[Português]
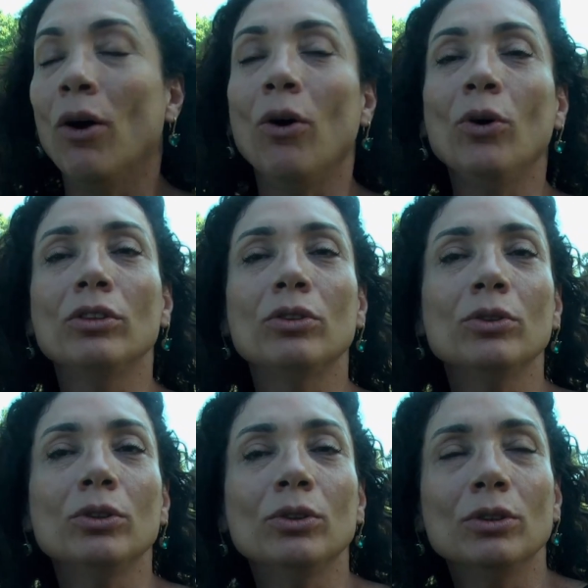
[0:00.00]
Outro,
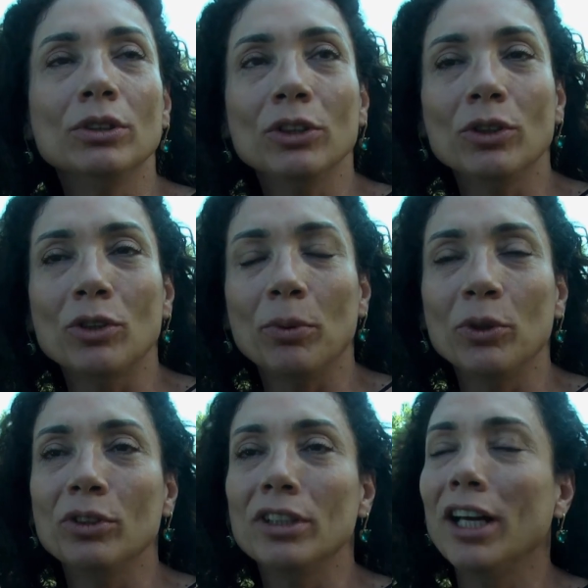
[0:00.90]
em outra
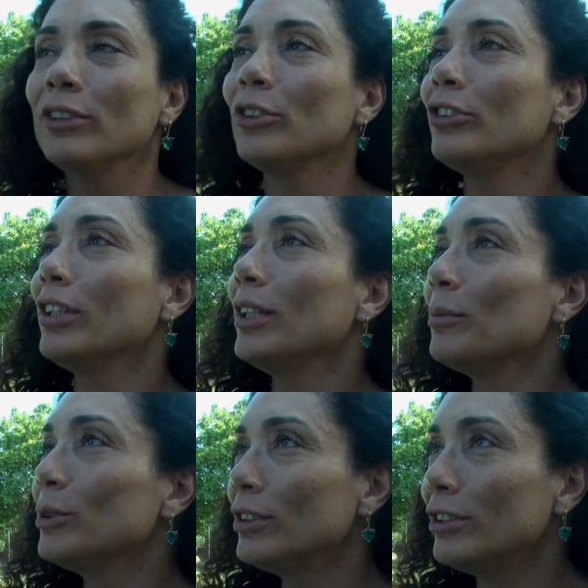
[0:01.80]
oportunidade, nós
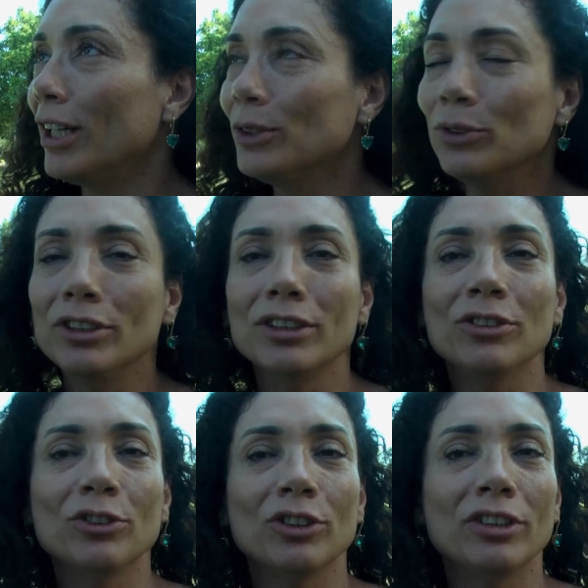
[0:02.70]
teremos os Estados
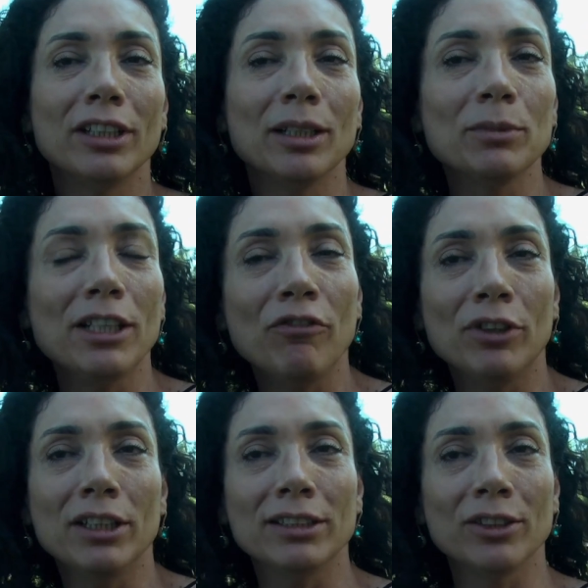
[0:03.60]
Unidos, nós teremos a
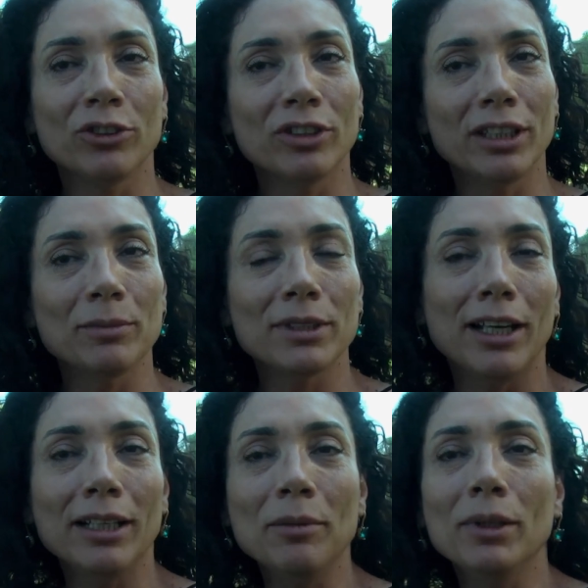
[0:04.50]
França, nós teremos
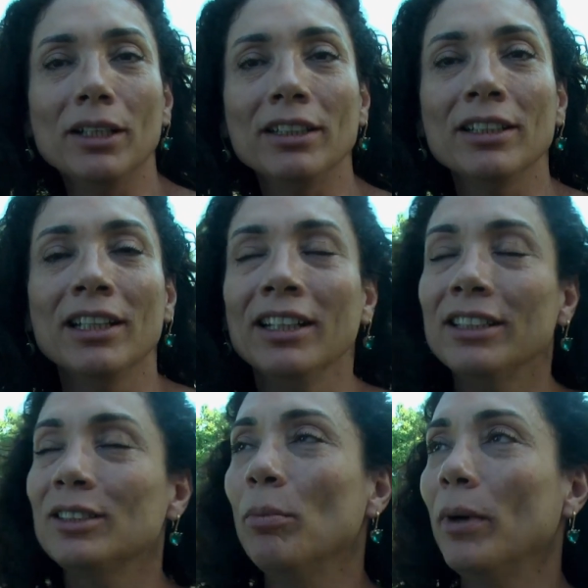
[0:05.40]
a Alemanha,
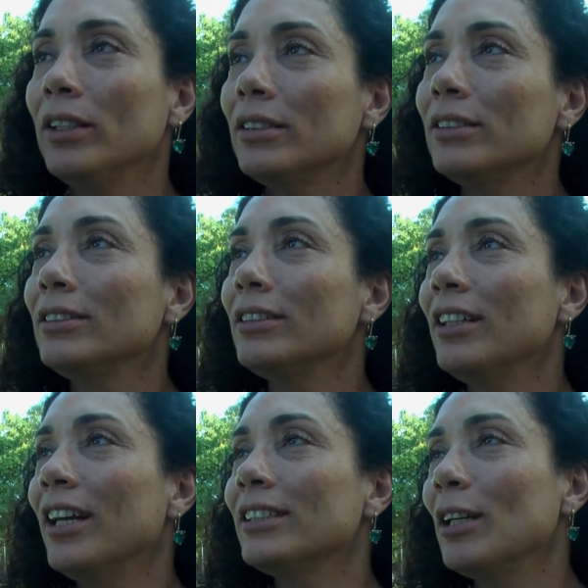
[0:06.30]
que são países
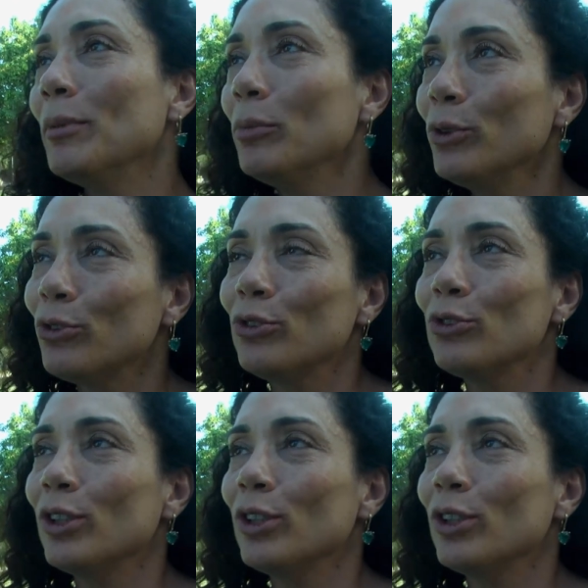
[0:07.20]
que recebem muitos dos